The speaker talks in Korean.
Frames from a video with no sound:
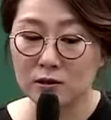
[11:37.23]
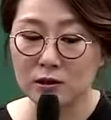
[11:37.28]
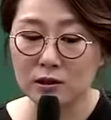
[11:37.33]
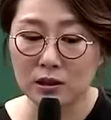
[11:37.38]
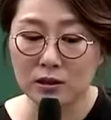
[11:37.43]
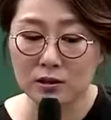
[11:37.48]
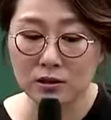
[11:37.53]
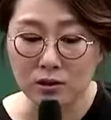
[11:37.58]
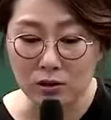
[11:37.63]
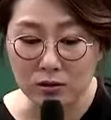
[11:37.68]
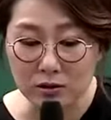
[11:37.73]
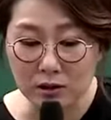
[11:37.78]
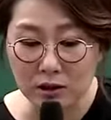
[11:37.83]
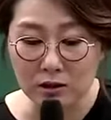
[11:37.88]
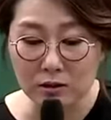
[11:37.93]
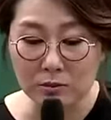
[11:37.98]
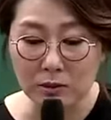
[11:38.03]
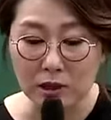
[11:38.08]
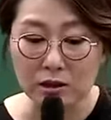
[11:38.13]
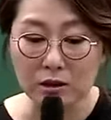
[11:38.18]
책은 절대
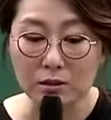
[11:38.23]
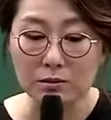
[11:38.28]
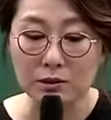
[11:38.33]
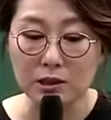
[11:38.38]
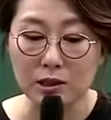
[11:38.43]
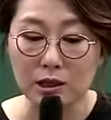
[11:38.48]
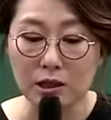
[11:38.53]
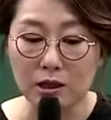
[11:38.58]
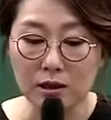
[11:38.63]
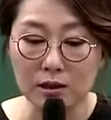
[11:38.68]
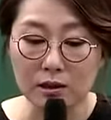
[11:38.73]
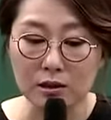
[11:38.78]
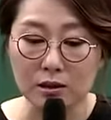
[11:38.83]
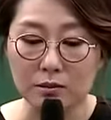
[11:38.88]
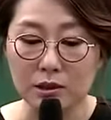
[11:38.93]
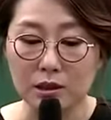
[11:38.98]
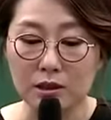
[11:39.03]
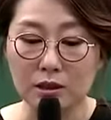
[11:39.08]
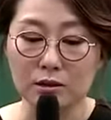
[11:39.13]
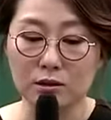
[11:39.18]
잊으면 안 됩니다. 그
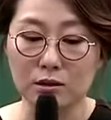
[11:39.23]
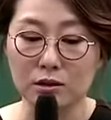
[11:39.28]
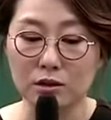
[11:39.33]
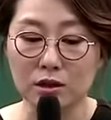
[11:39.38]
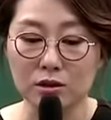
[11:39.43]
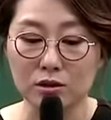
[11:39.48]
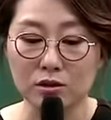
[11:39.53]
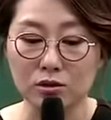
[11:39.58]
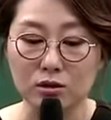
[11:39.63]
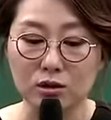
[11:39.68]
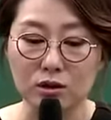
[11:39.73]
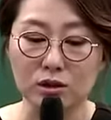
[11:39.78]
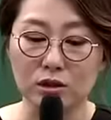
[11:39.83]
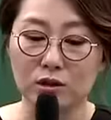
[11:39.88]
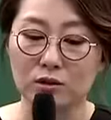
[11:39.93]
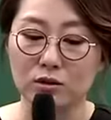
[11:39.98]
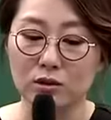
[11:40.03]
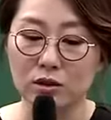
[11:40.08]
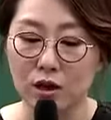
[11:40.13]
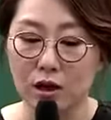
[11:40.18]
밑에 최세진
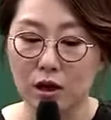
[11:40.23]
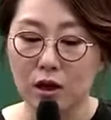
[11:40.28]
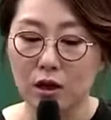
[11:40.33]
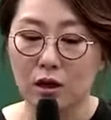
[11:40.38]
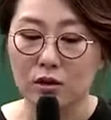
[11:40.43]
줄지시고요.